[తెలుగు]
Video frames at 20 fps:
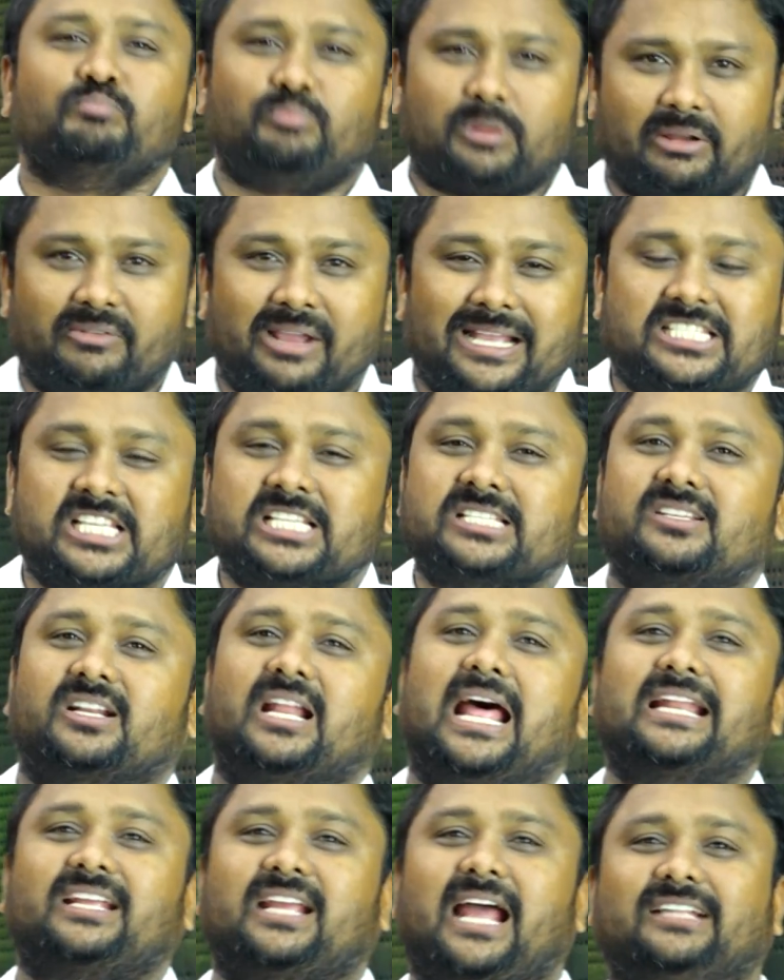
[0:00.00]

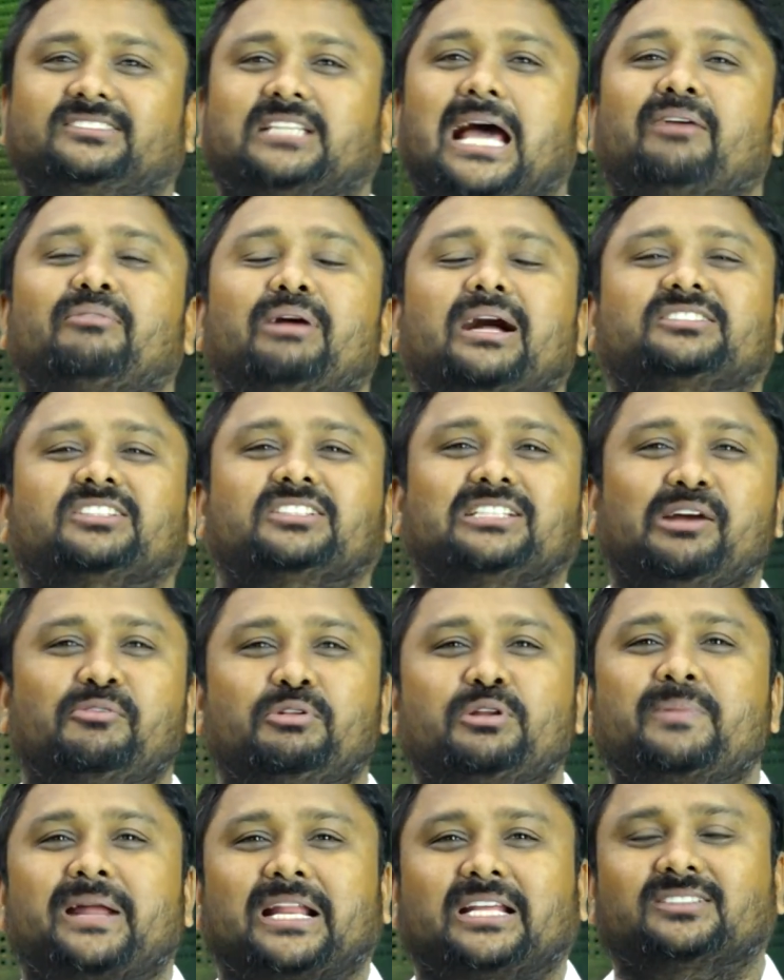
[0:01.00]
ప్రవేశించడానికి ఆ దేవాతు
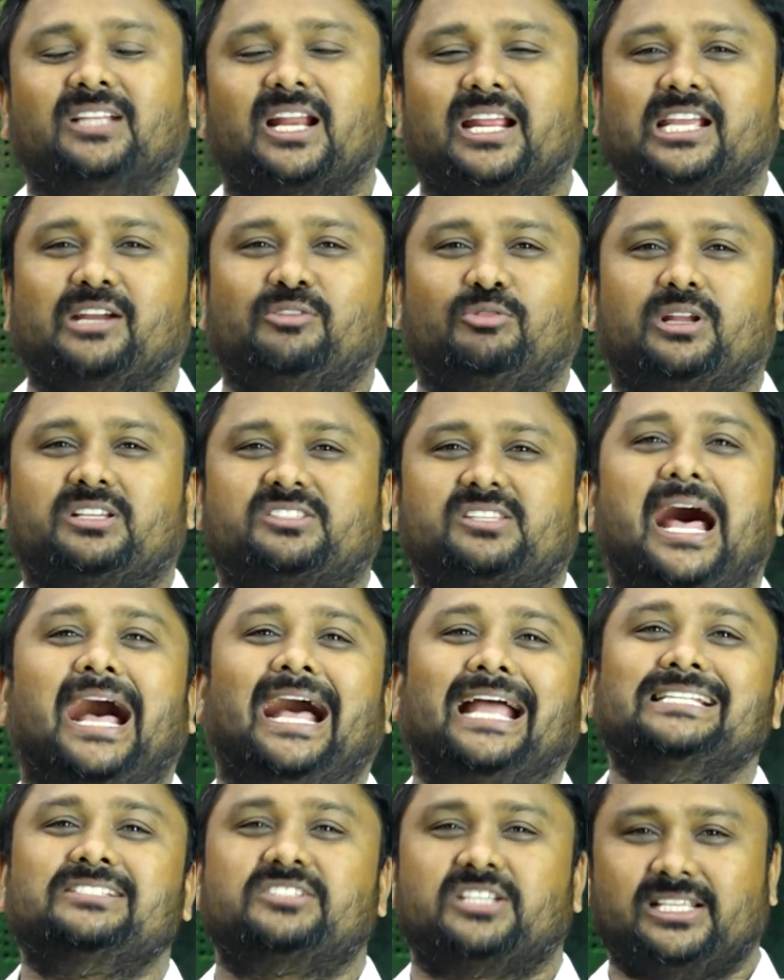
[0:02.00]
దేవుడు మనందరికీ కూడా
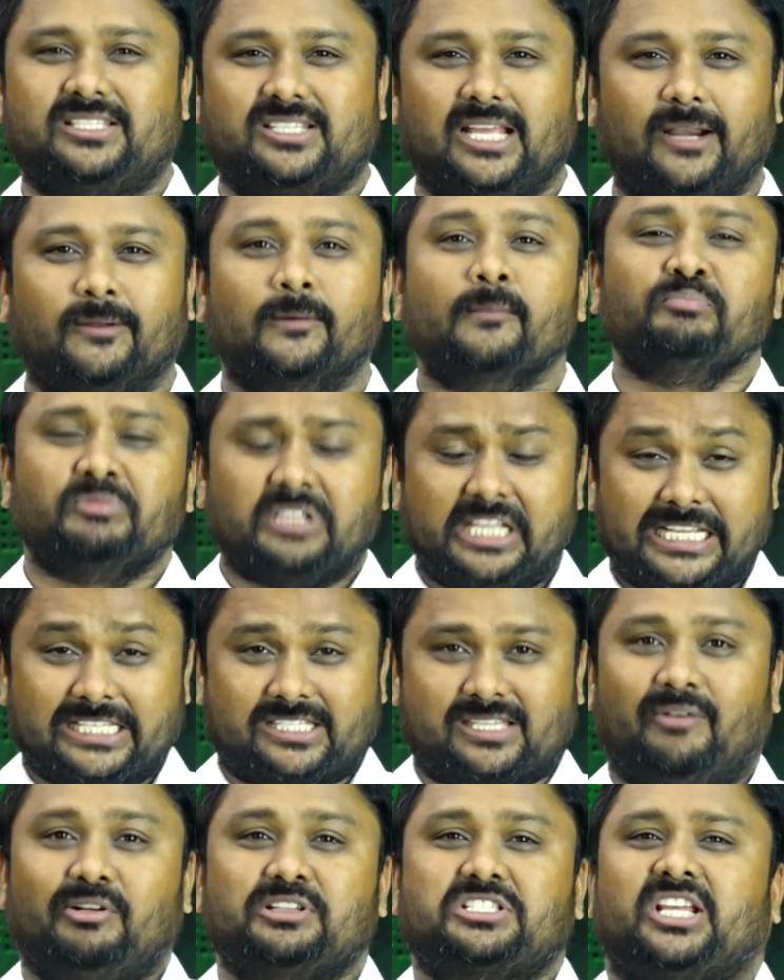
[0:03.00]
సహాయం చేశారు ఈ
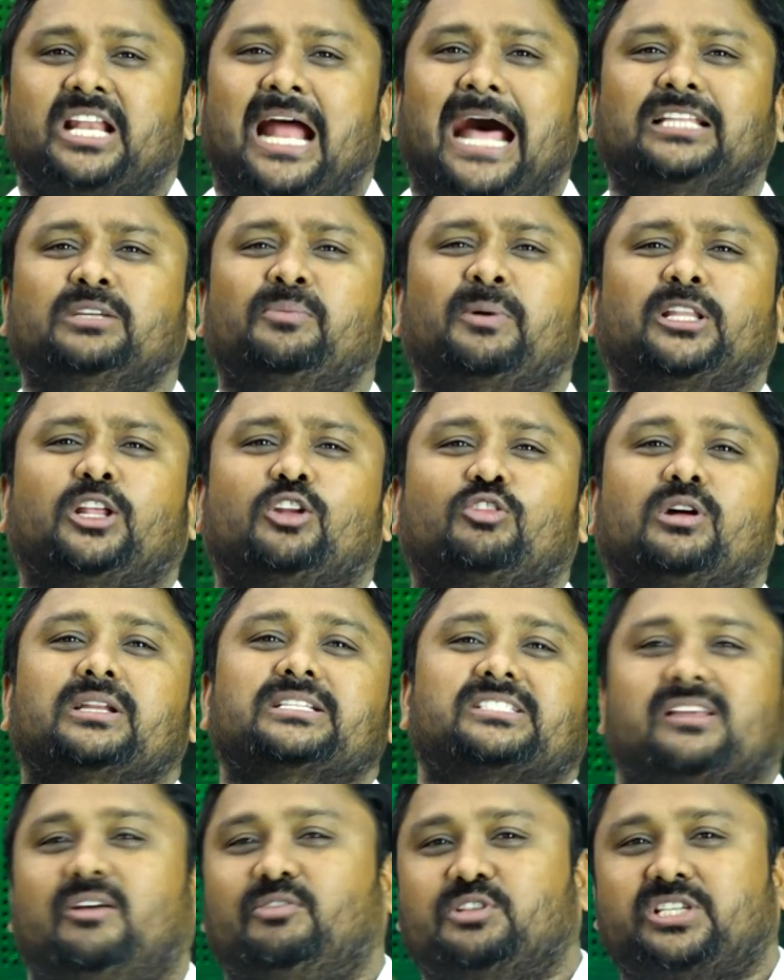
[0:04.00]
సంవత్సరాది
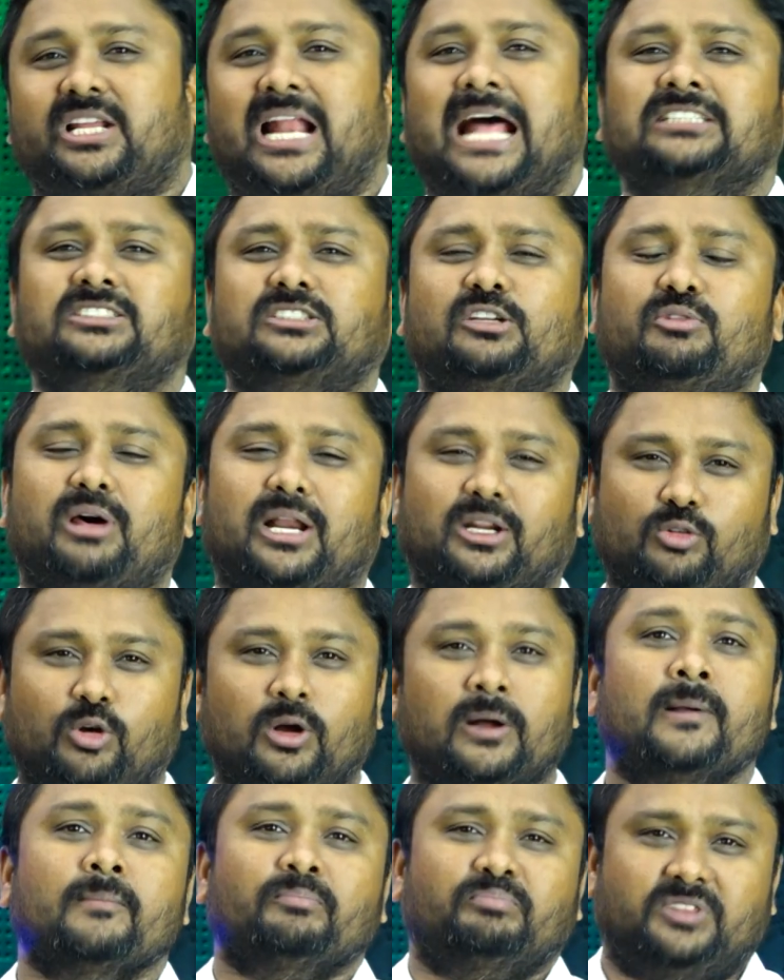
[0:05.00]
మొదలుకొని సంవత్సరాంతం
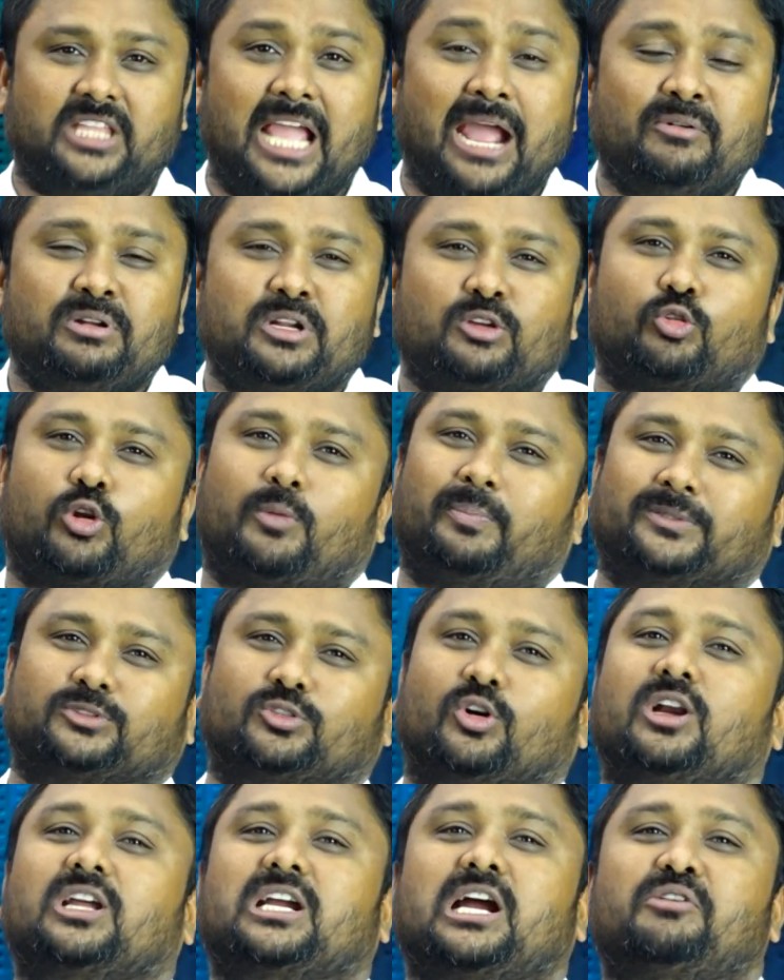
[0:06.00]
వరకు దేవుని కృప
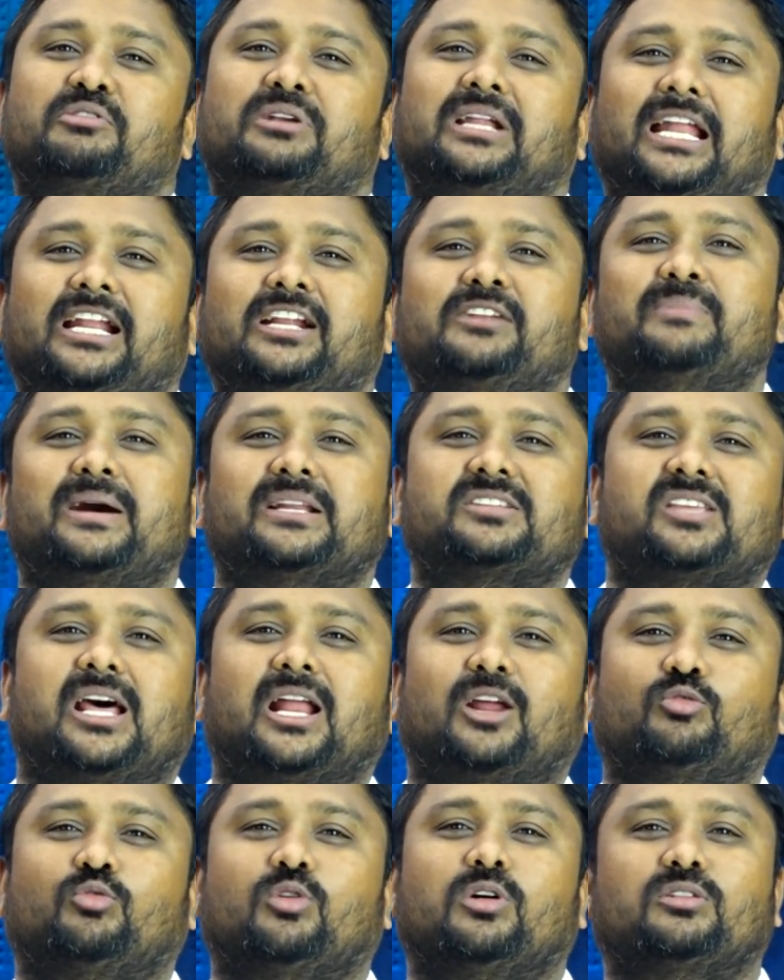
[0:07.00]
తోడుగా ఉండాలని
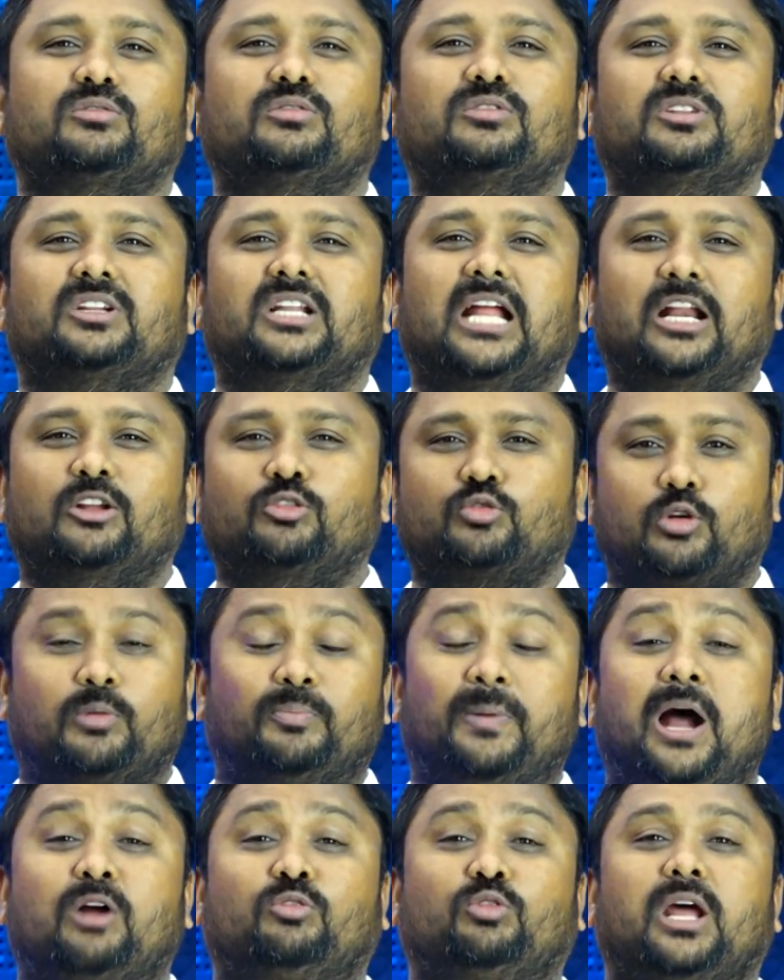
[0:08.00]
మనసారా కోరుకుంటున్నాను
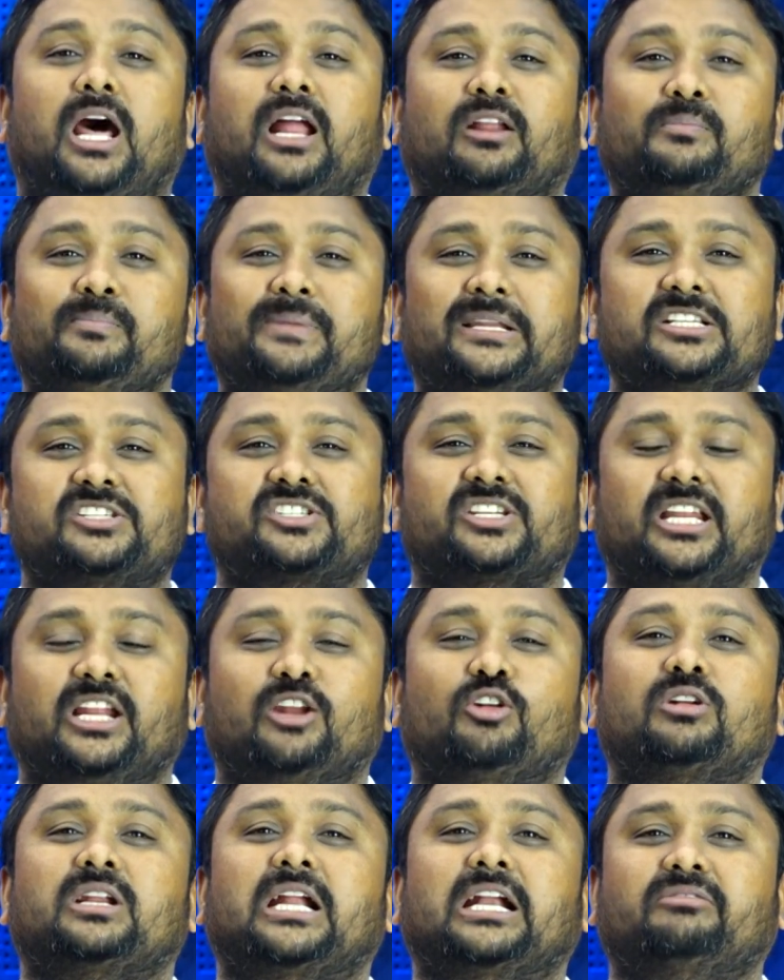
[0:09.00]
కృపాగుడారం
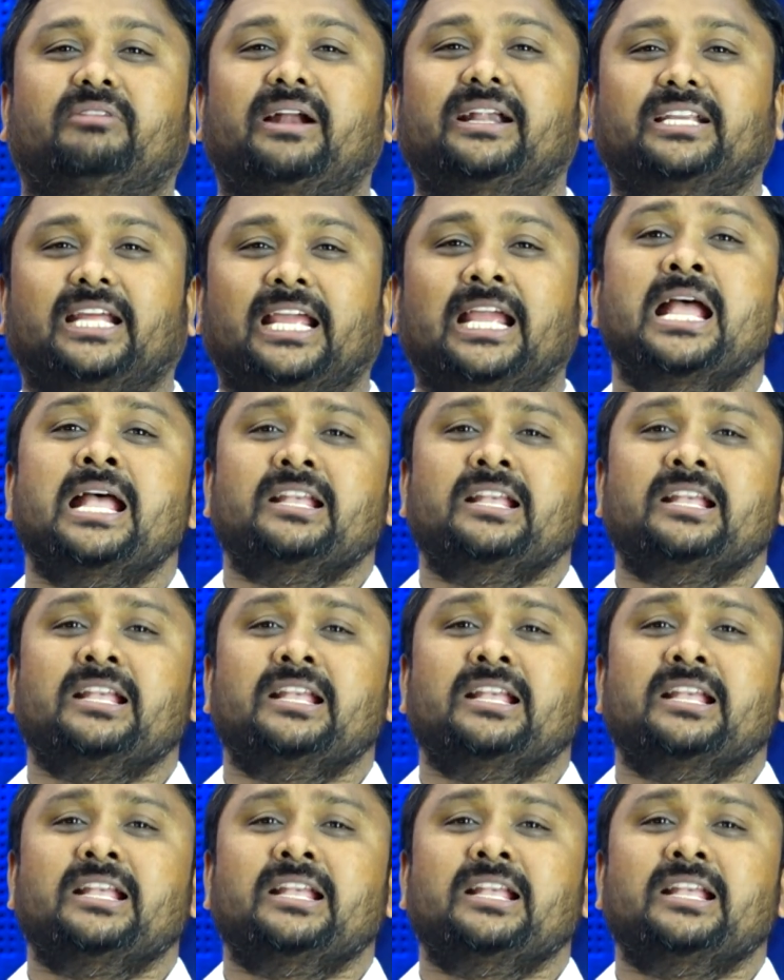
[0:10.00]
మినిస్ట్రీలో ఉన్నటువంటి